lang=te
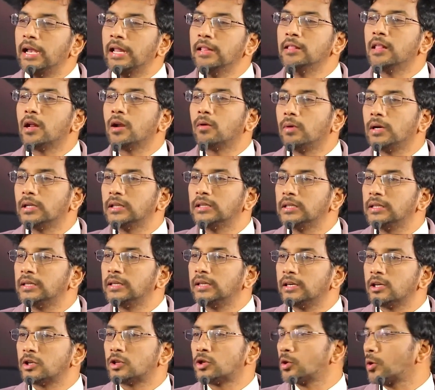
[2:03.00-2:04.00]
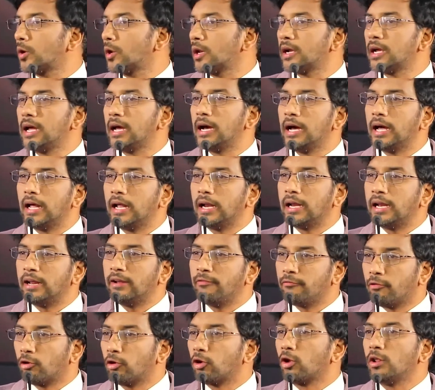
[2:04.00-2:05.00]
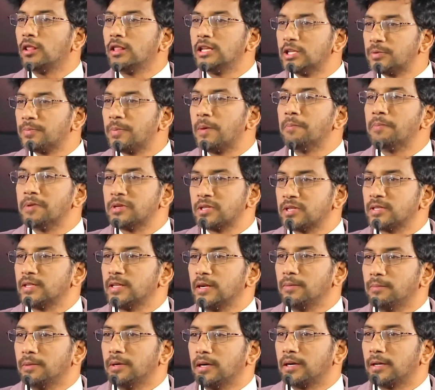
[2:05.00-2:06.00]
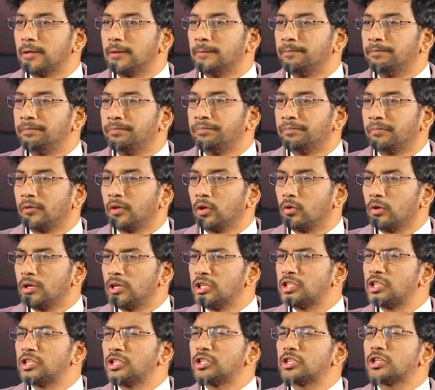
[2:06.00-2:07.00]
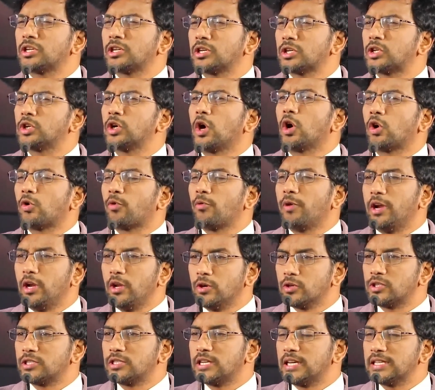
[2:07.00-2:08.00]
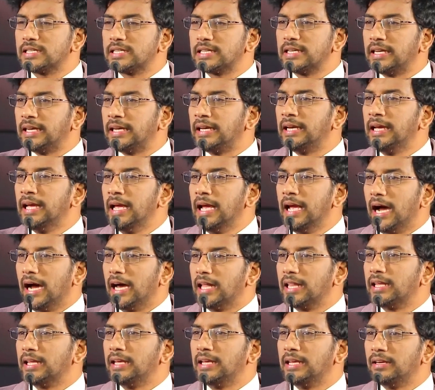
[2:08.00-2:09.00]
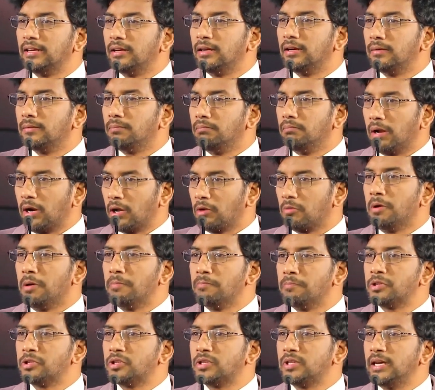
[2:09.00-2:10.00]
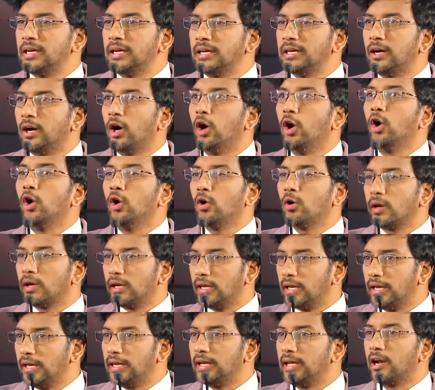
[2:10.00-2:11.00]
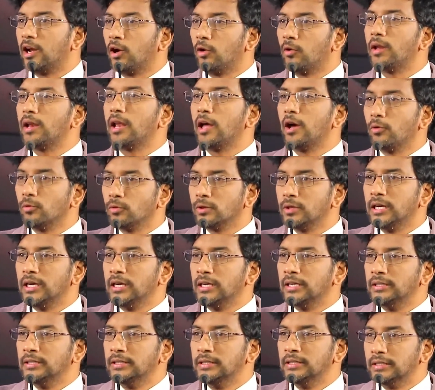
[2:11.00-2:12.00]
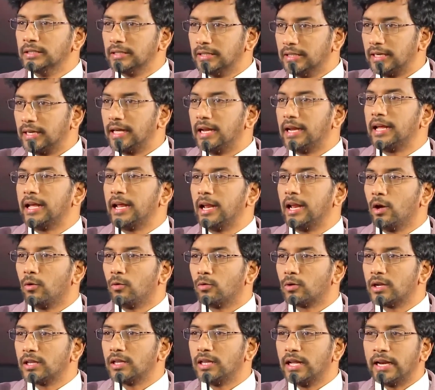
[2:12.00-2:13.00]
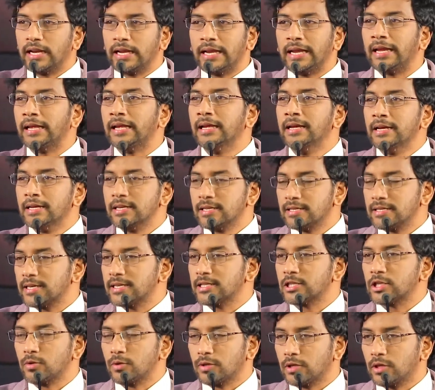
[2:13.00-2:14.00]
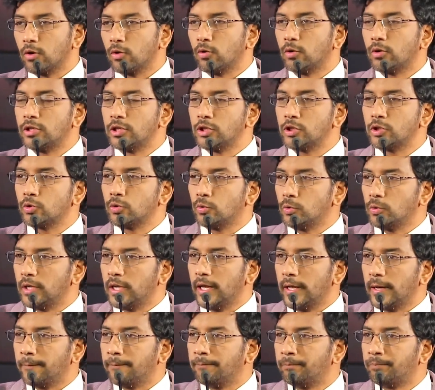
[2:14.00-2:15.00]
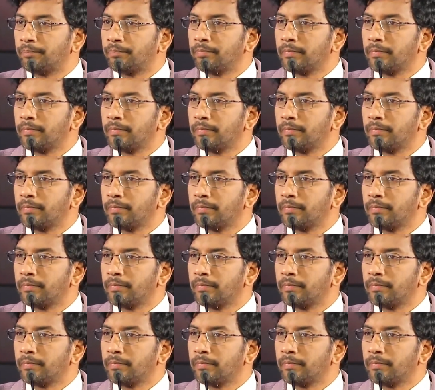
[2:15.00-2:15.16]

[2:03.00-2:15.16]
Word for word: వెళ్ళిన తర్వాత శుక్రగ్రహాన్ని ఫోటోలు తీసి పంపిస్తుంది అనమాట కొన్ని చిన్న చిన్న షార్ట్ వీడియోస్ చేసి అది మనకు పంపిస్తే ఓహో ఈ గ్రహం ఇలా ఉందా దగ్గరికి ఇలా అని శాస్త్రవేత్తలు గుర్తిస్తూ ఉంటారు